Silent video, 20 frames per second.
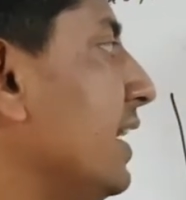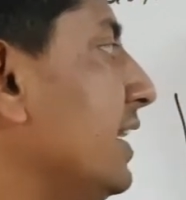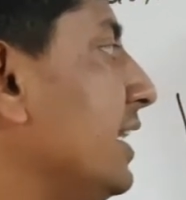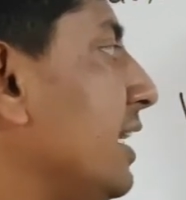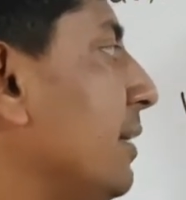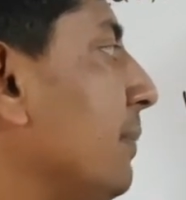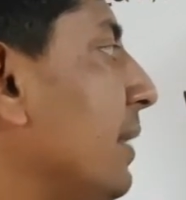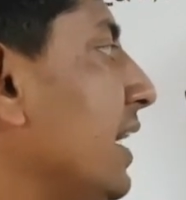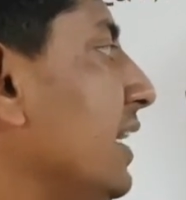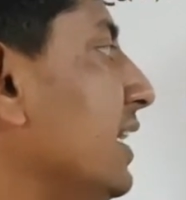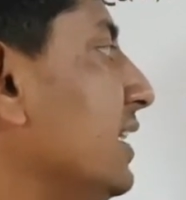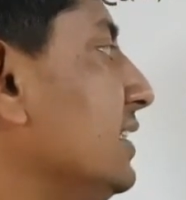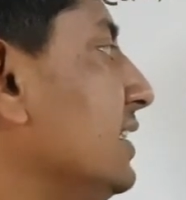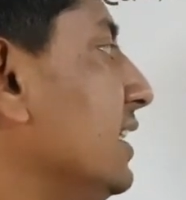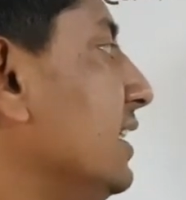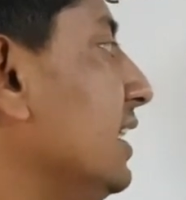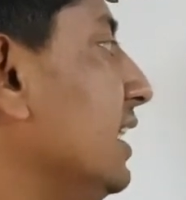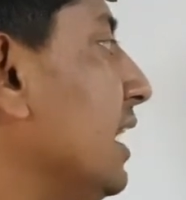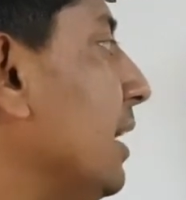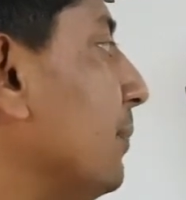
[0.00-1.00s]
এটার মাইনাস
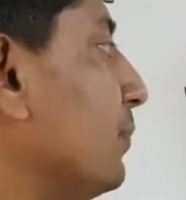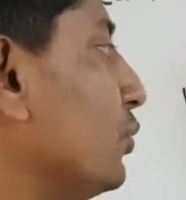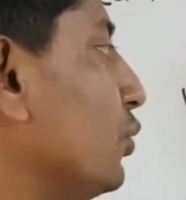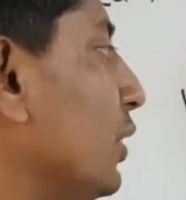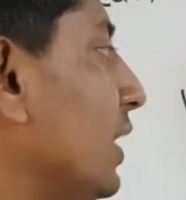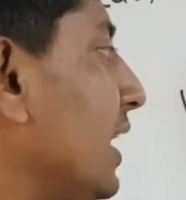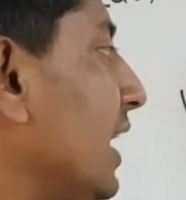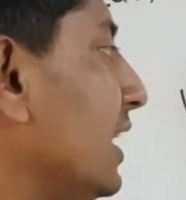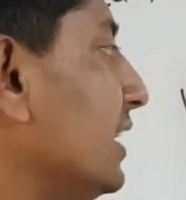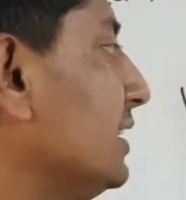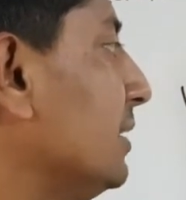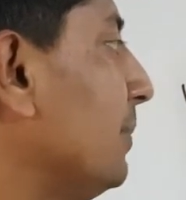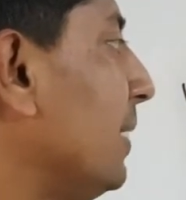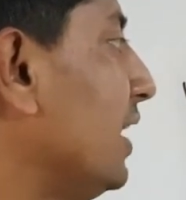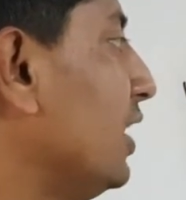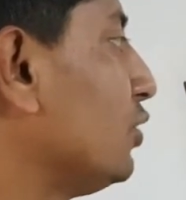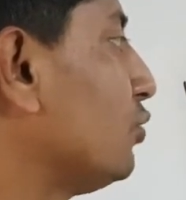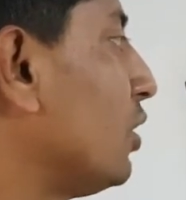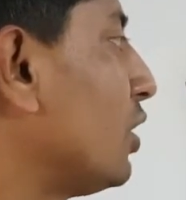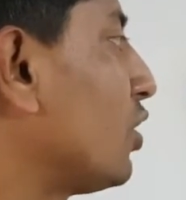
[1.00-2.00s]
দিয়ে নিলাম তো এখানে যে
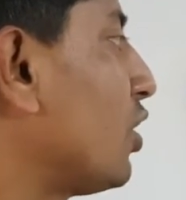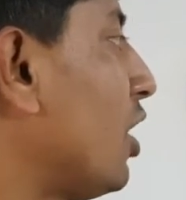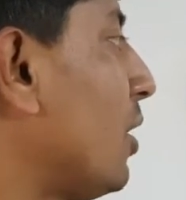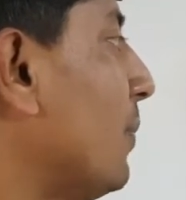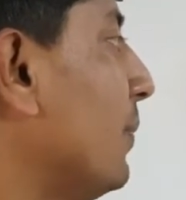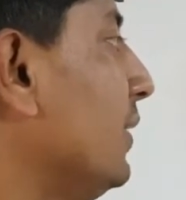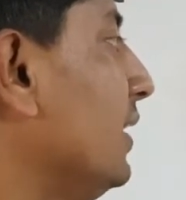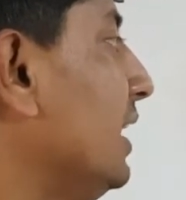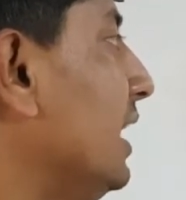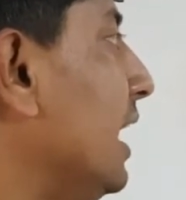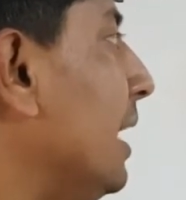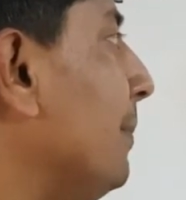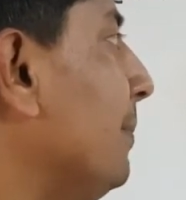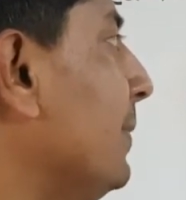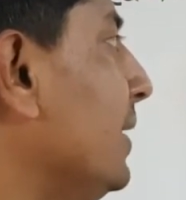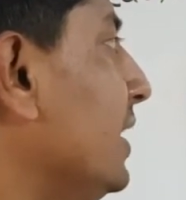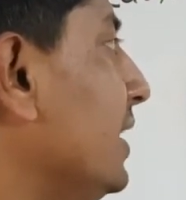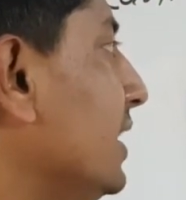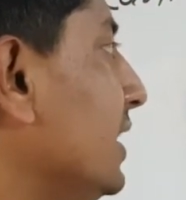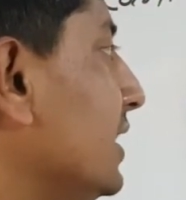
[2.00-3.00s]
মাইনাস ওয়ান কমন নিলাম
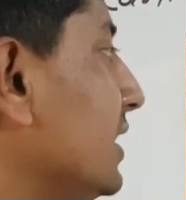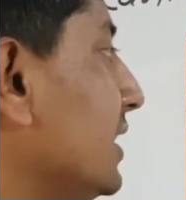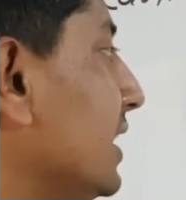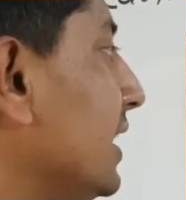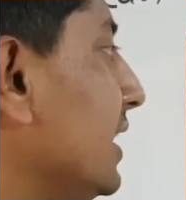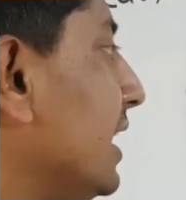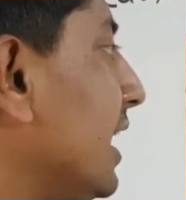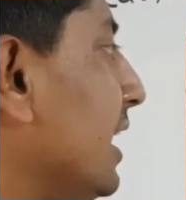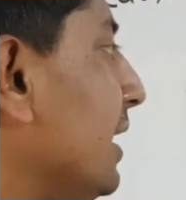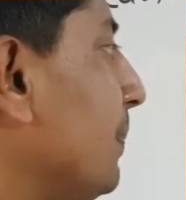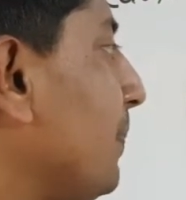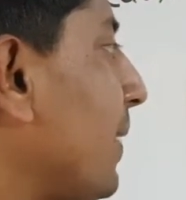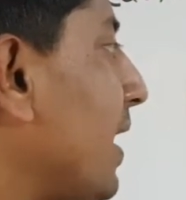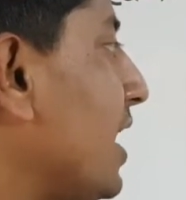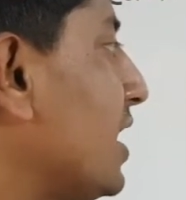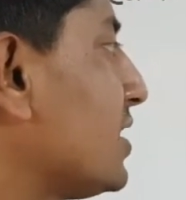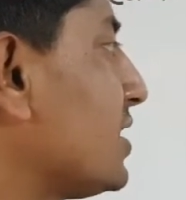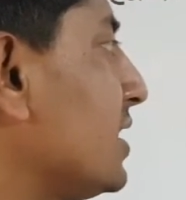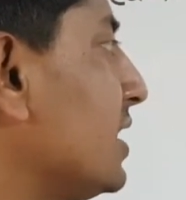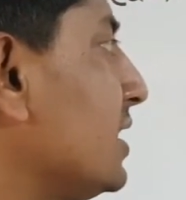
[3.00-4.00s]
সেটা এই
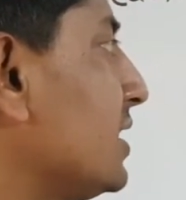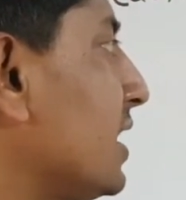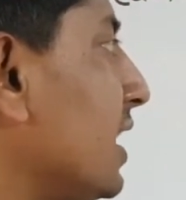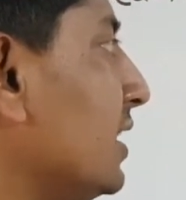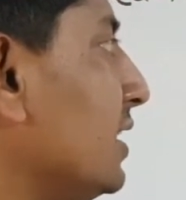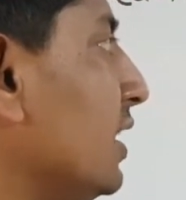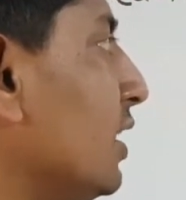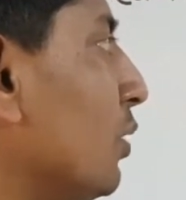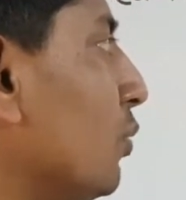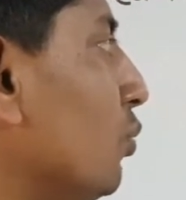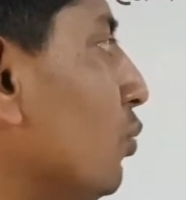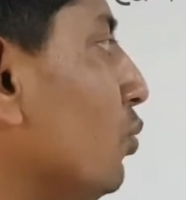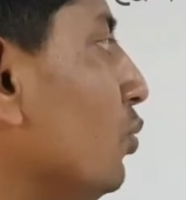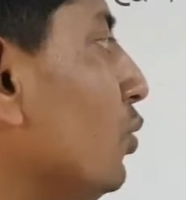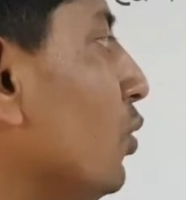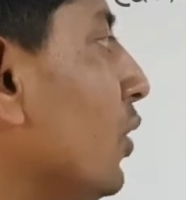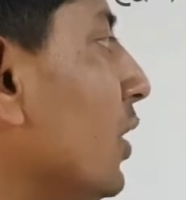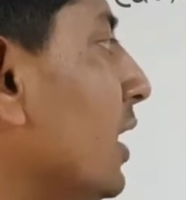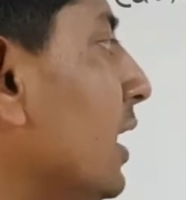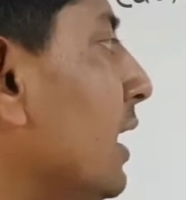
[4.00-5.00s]
প্লাসের সাথে
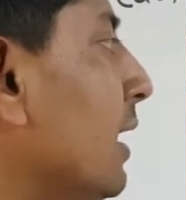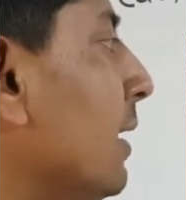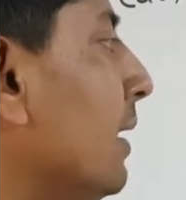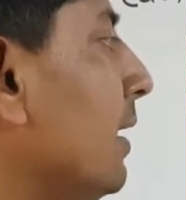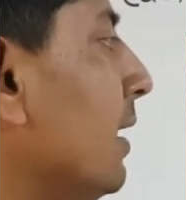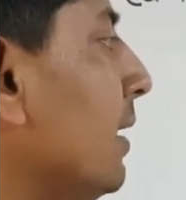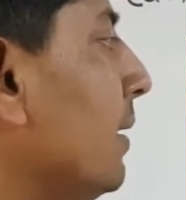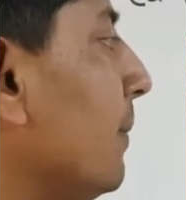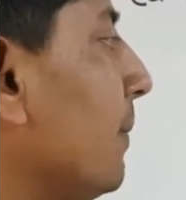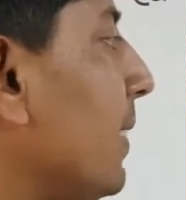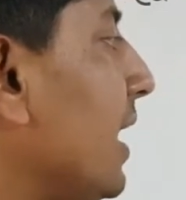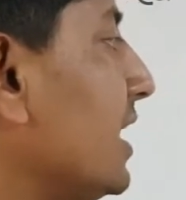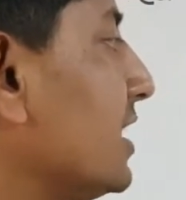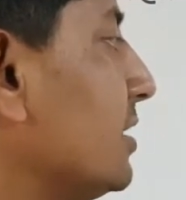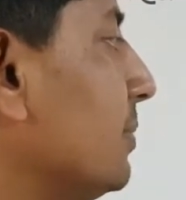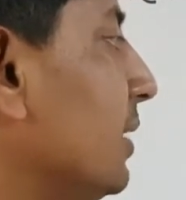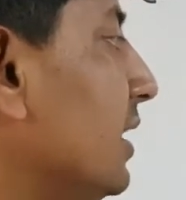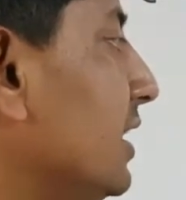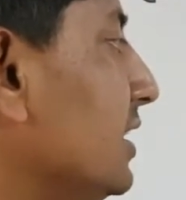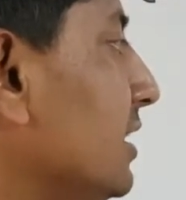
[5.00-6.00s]
গুণ হয়ে প্লাস
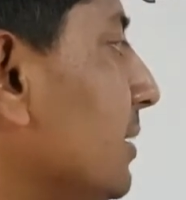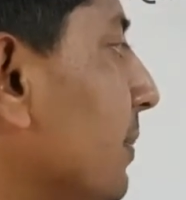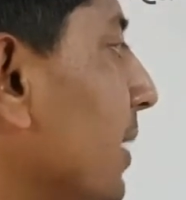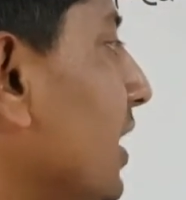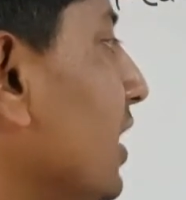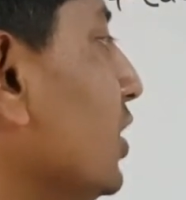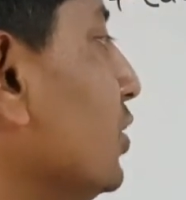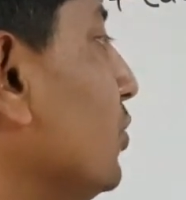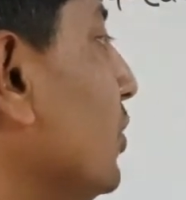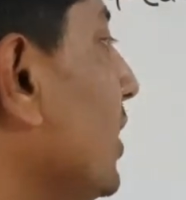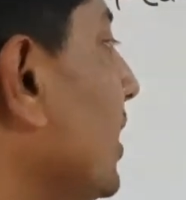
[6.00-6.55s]
মাইনাসে মাইনাস